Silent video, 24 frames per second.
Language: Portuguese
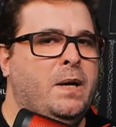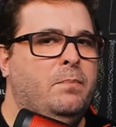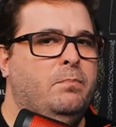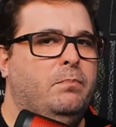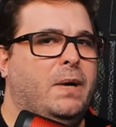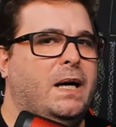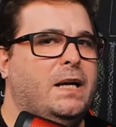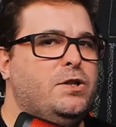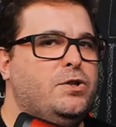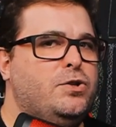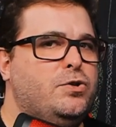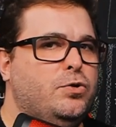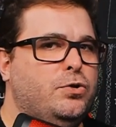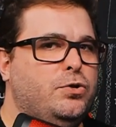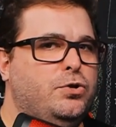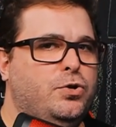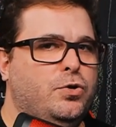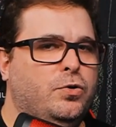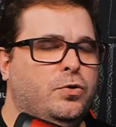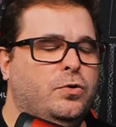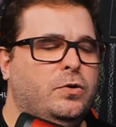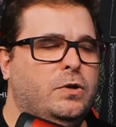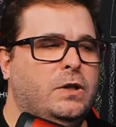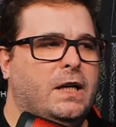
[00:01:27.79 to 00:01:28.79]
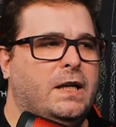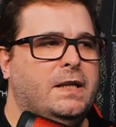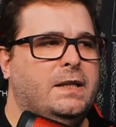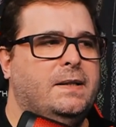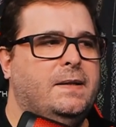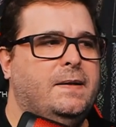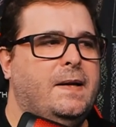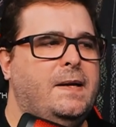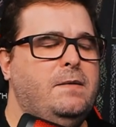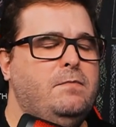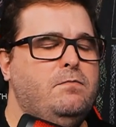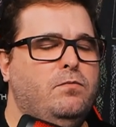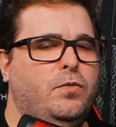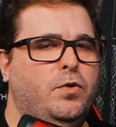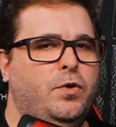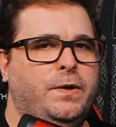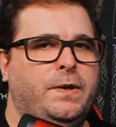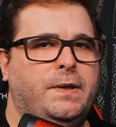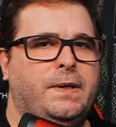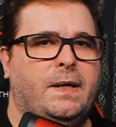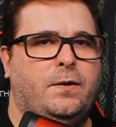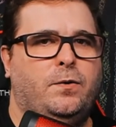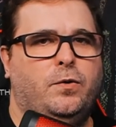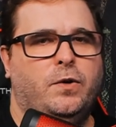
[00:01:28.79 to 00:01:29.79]
Mas o Joomla tem
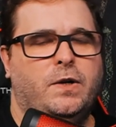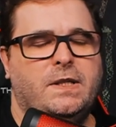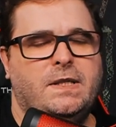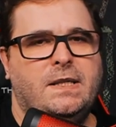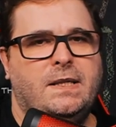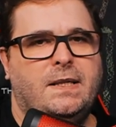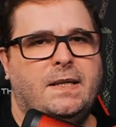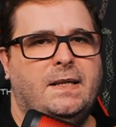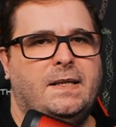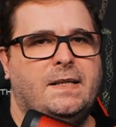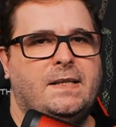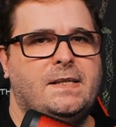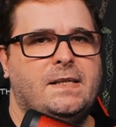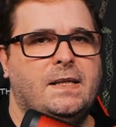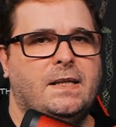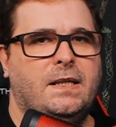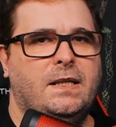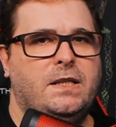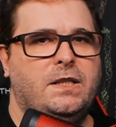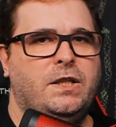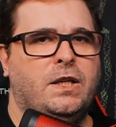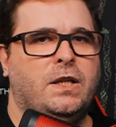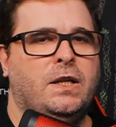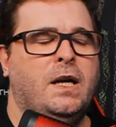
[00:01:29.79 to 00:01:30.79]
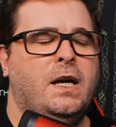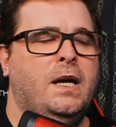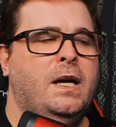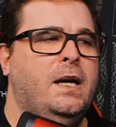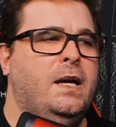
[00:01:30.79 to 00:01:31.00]
muita coisa interessante